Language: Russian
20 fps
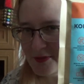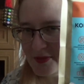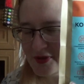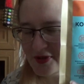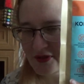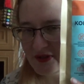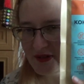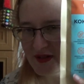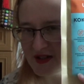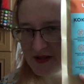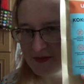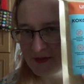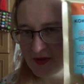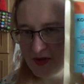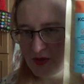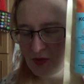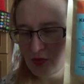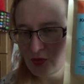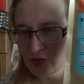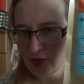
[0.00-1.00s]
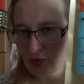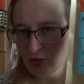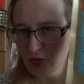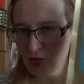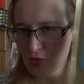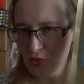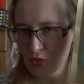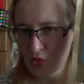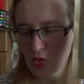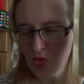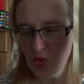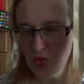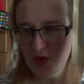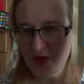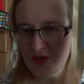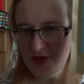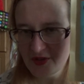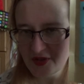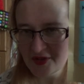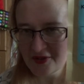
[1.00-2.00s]
первый раз про него
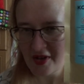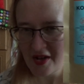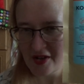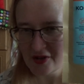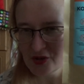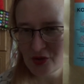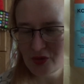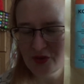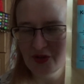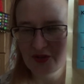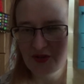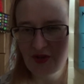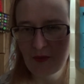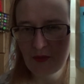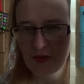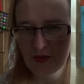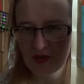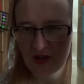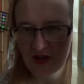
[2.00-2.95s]
увидела на озоне, там был